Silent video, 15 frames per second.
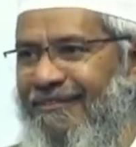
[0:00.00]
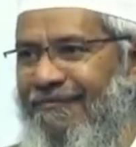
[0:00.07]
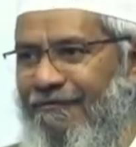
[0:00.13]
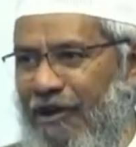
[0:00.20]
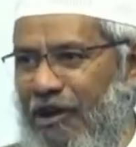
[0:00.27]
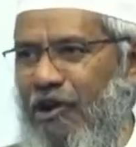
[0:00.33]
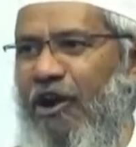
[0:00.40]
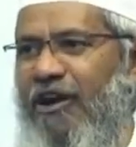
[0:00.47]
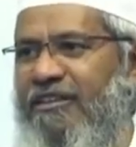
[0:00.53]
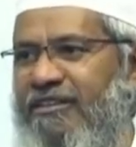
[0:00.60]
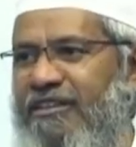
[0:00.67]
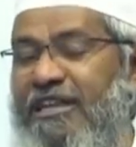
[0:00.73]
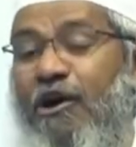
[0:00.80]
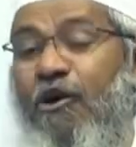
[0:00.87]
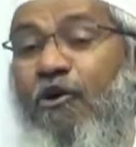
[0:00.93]
Не
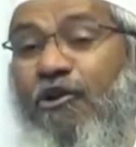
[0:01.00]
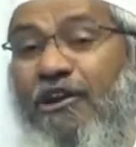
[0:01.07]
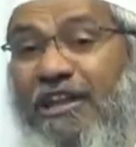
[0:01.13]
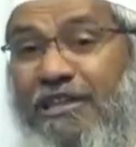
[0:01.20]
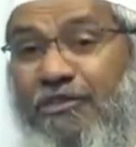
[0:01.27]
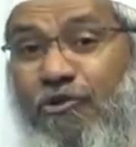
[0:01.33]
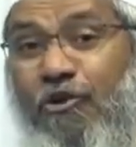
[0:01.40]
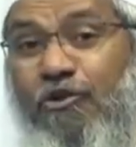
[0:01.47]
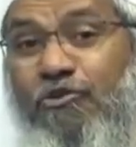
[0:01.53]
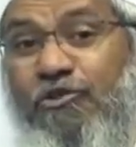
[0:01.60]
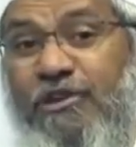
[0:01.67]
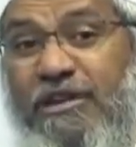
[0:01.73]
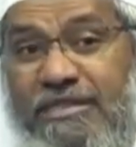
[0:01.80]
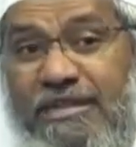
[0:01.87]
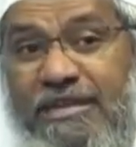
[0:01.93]
каждому выпадет честь
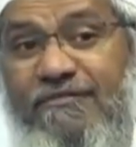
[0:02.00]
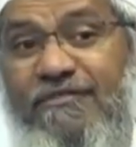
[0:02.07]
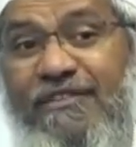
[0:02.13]
увидеть лик